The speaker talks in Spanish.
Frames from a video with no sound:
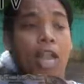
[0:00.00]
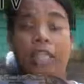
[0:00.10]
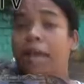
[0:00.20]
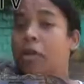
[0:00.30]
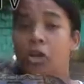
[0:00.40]
al
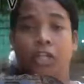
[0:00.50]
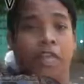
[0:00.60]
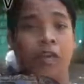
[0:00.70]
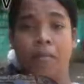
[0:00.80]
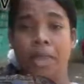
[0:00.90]
diablo no le
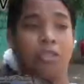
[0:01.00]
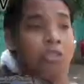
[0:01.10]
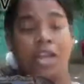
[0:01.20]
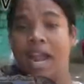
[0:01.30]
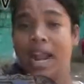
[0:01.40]
tengo miedo,
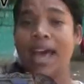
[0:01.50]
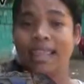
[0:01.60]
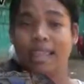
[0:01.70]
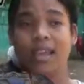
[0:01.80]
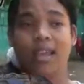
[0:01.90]
ni a
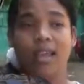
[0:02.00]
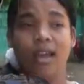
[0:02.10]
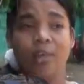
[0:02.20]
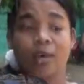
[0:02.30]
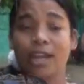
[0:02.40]
nadie.
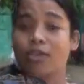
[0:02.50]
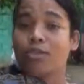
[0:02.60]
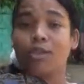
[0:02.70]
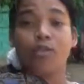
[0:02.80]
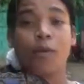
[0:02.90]
Porque yo
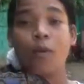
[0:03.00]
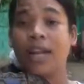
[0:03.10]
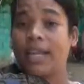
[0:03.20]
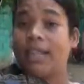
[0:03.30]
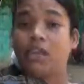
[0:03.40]
soy de una
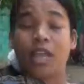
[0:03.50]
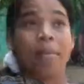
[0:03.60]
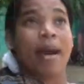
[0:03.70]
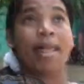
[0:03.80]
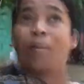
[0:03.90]
mujer que he sido
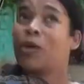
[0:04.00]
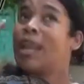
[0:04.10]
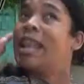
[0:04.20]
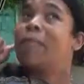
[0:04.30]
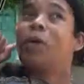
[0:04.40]
llamada por,
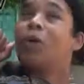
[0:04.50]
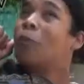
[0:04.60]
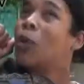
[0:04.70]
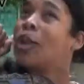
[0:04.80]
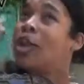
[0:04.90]
el, por,
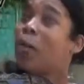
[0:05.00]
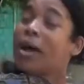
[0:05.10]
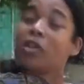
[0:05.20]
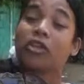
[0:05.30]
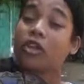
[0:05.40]
por
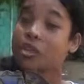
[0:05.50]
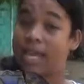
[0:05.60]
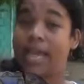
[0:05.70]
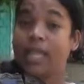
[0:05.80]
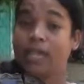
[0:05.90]
Jehová Dios de los
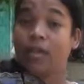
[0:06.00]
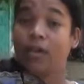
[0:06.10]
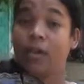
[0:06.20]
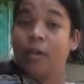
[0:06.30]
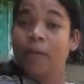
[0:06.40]
ejércitos.
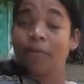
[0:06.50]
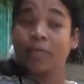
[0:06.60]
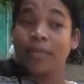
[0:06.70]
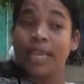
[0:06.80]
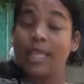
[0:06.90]

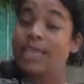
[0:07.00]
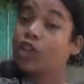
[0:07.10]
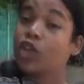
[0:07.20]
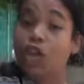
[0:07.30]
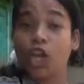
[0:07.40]
Y si
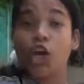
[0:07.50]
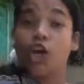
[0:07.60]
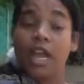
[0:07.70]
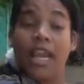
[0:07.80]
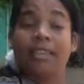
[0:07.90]
yo estoy
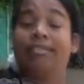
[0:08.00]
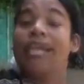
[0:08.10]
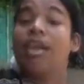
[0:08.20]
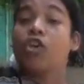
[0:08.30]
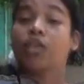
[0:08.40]
con él,
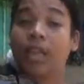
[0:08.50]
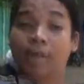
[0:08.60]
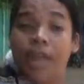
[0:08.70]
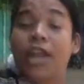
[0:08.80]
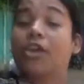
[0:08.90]
¿quién contra
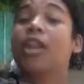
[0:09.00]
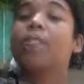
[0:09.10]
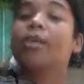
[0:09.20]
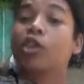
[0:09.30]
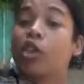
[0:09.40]
mí? Ahora yo le
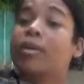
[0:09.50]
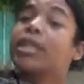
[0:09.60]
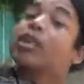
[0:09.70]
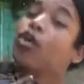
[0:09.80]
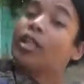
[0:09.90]
pido a Dios
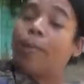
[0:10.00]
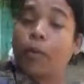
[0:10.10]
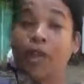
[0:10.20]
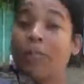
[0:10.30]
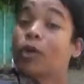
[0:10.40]
misericordia por él,